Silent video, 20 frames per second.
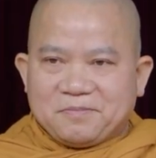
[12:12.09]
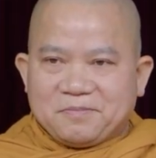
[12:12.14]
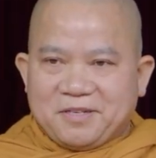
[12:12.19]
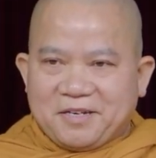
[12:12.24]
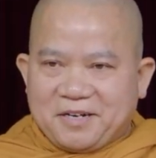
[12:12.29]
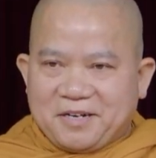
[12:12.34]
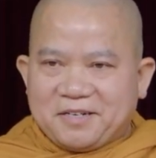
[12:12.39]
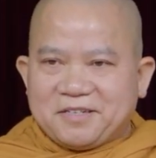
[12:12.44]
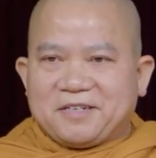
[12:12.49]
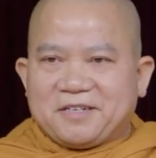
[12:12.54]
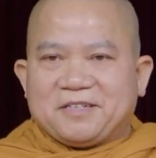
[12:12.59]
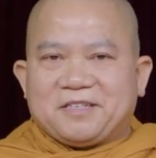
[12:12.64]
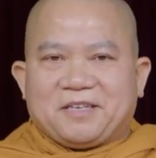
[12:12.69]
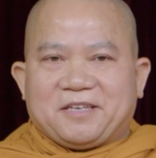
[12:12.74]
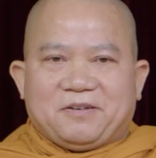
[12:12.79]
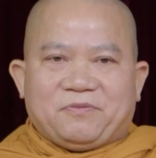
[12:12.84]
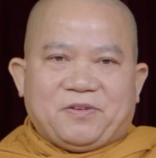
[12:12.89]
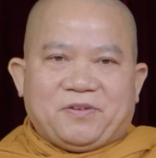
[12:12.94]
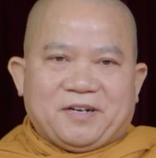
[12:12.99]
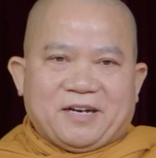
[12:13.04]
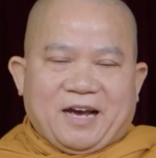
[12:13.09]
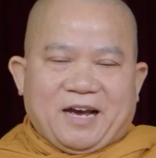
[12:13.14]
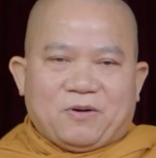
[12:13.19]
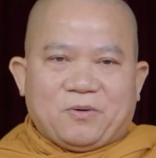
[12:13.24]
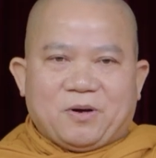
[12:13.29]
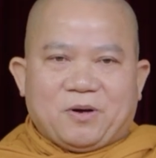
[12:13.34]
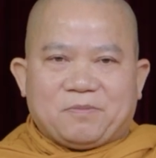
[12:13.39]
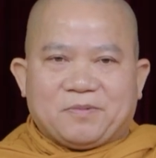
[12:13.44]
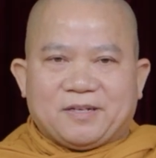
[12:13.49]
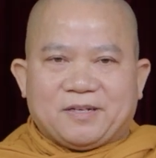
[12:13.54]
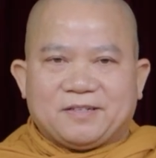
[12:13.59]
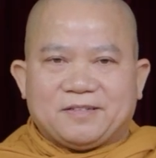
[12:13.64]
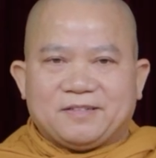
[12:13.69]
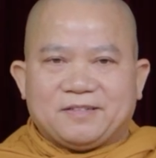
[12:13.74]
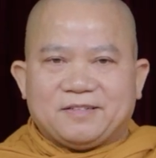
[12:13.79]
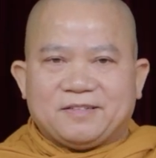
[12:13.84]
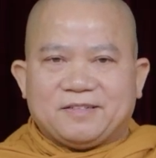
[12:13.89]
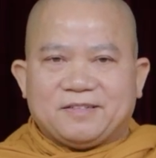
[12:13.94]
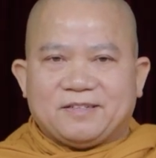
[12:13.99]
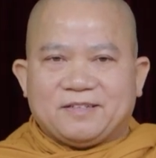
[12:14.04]
nhớ những cái chuyện phiền não không à?
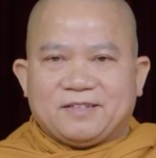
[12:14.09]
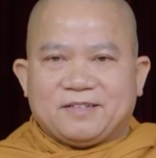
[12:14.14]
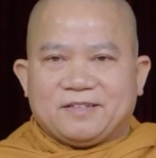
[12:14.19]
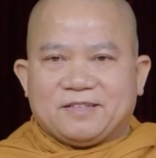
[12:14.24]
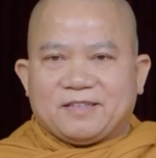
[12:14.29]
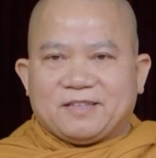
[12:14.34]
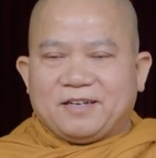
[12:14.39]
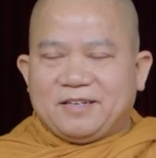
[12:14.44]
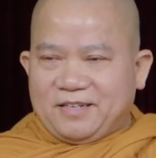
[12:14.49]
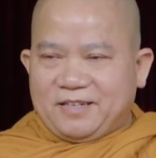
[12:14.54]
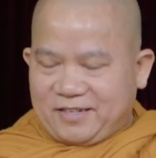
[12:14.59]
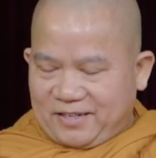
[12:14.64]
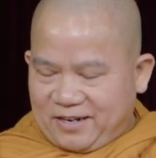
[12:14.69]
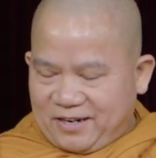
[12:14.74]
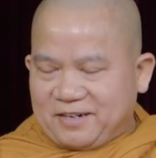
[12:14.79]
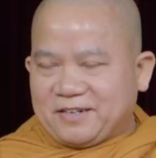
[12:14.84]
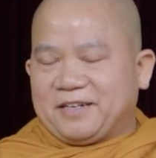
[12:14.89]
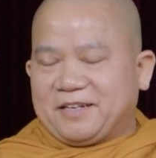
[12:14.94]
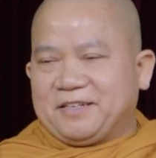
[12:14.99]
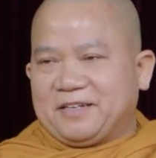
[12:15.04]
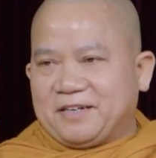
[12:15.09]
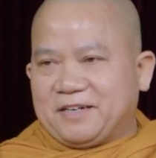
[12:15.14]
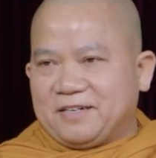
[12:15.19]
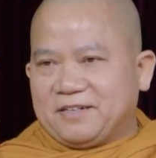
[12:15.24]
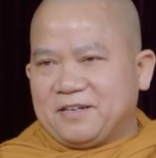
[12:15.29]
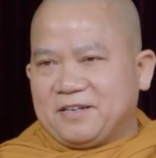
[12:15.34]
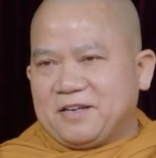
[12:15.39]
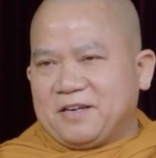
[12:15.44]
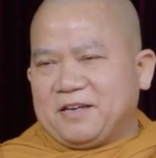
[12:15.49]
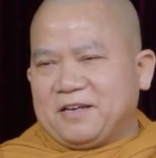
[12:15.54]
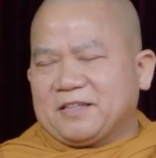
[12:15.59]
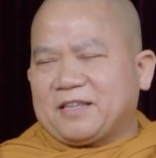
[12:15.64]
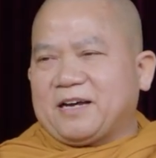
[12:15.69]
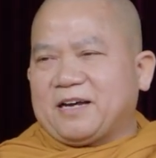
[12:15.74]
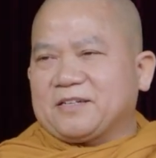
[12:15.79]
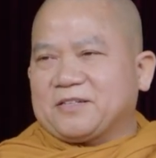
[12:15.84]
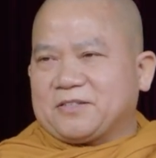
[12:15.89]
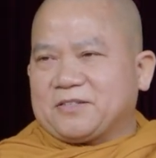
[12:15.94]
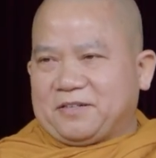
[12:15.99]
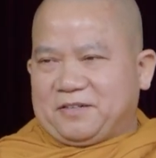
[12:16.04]
thì cái đó nên nhớ
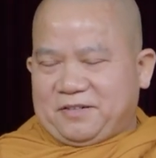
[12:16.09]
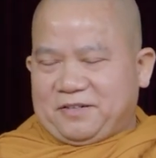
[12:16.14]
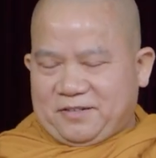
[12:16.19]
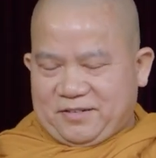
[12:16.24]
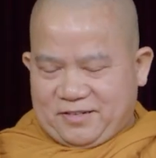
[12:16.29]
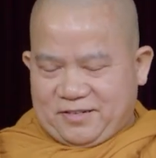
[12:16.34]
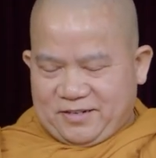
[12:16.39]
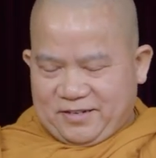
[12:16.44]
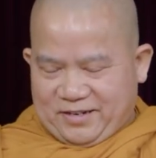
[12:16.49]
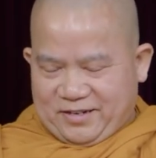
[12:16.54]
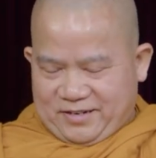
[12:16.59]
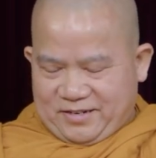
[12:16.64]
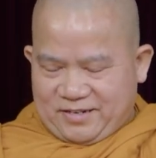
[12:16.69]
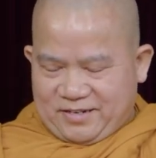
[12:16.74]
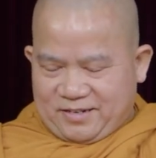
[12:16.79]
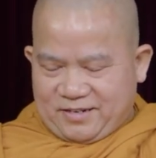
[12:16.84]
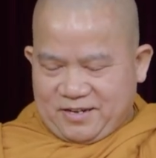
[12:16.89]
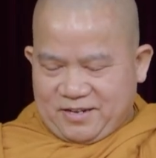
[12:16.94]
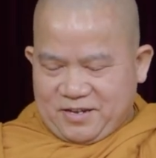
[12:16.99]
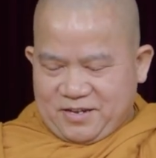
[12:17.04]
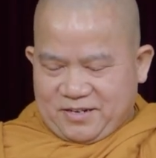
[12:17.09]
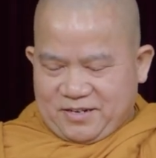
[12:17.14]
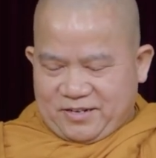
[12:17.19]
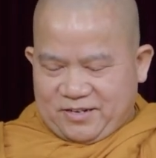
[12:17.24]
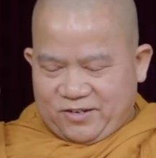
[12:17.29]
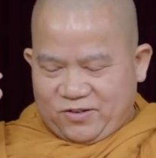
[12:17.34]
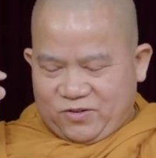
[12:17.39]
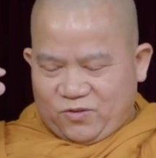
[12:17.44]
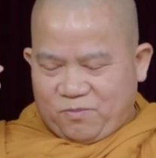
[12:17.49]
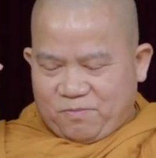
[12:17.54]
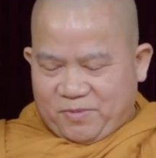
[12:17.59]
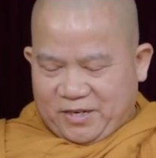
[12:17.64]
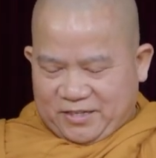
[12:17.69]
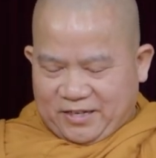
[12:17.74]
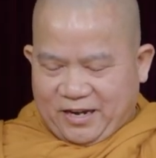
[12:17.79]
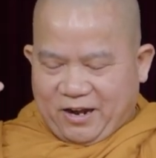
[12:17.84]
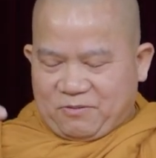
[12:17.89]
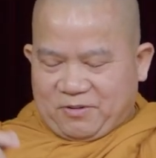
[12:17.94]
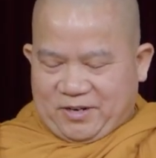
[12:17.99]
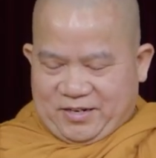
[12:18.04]
thật sự suy nghĩ đó nếu mà
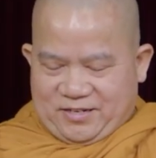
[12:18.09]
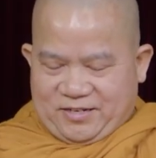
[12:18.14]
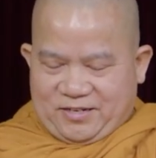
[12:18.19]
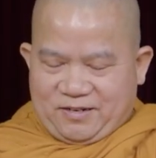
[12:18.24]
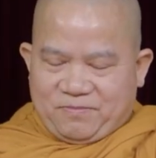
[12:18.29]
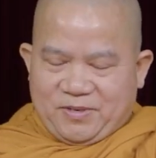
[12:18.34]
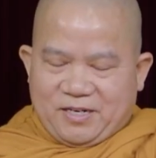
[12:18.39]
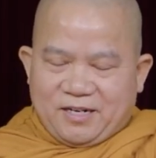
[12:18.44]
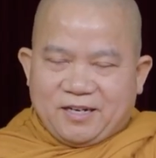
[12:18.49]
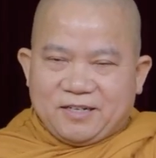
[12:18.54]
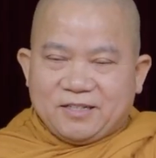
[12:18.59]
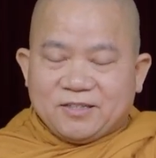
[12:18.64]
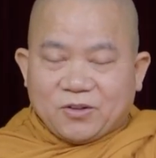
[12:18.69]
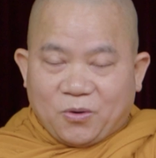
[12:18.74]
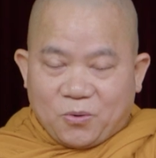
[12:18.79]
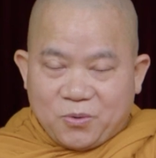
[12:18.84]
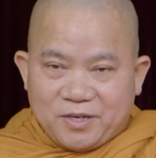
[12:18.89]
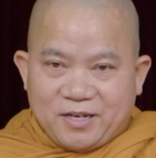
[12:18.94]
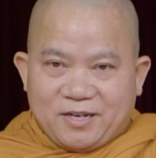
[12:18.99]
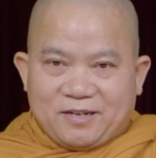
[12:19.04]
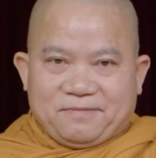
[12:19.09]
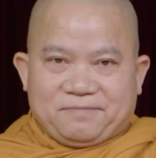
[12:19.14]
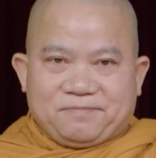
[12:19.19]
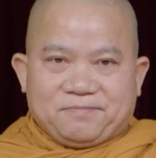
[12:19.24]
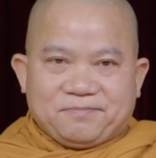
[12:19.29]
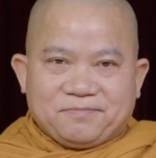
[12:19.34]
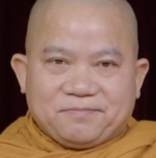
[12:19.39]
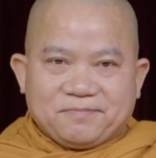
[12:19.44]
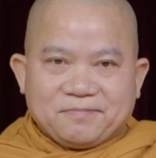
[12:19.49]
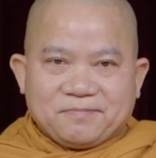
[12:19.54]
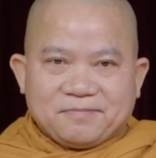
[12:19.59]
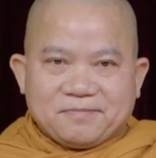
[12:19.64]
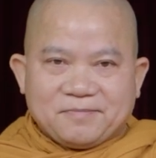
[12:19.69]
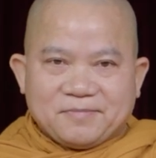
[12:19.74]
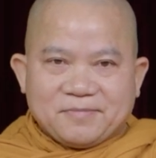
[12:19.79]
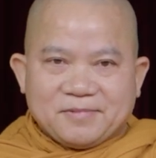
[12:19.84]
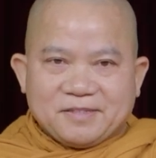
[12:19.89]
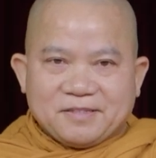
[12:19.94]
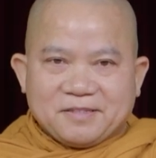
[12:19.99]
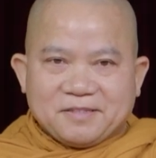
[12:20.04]
sau này sự mà lớn tuổi á
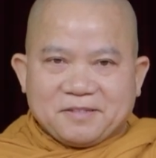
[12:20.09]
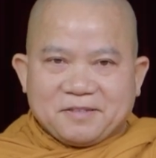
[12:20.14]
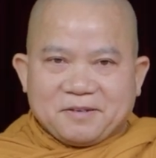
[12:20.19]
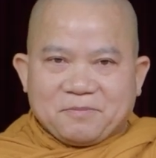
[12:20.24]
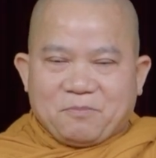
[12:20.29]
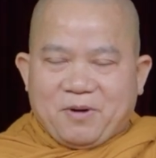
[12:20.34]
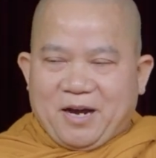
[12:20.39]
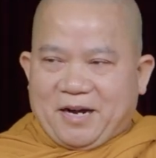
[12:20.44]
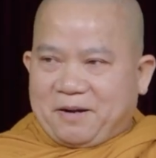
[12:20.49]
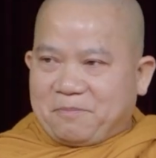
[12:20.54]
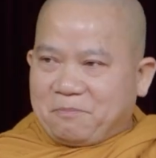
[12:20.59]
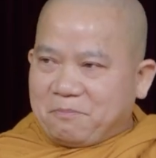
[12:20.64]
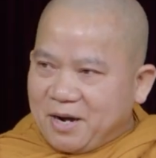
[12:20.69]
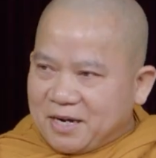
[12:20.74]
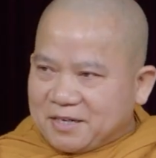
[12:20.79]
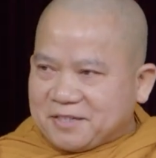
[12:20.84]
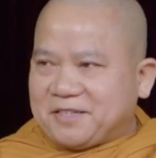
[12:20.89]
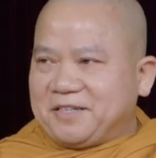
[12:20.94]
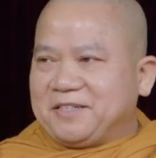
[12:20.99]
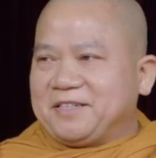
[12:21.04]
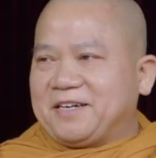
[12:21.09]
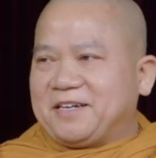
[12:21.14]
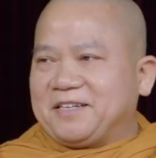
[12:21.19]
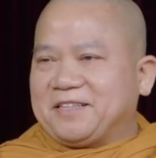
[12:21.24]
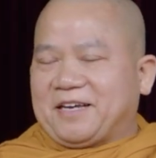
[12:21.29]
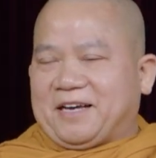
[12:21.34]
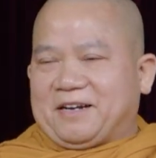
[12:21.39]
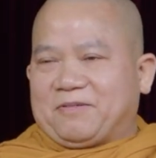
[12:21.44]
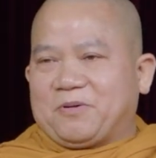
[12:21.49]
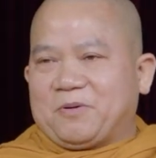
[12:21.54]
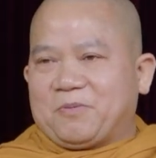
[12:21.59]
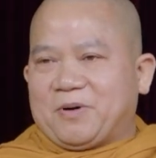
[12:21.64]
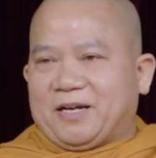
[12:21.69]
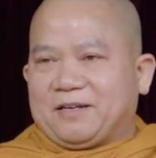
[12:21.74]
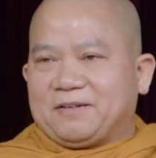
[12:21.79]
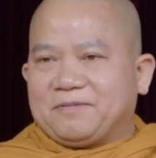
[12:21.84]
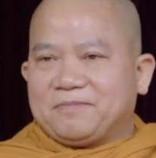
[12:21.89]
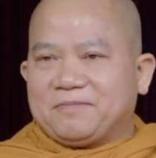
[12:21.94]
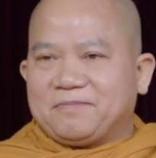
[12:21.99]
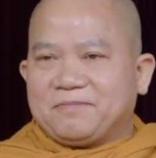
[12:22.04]
mà nó mất trí nhớ thì hạnh phúc ạ à.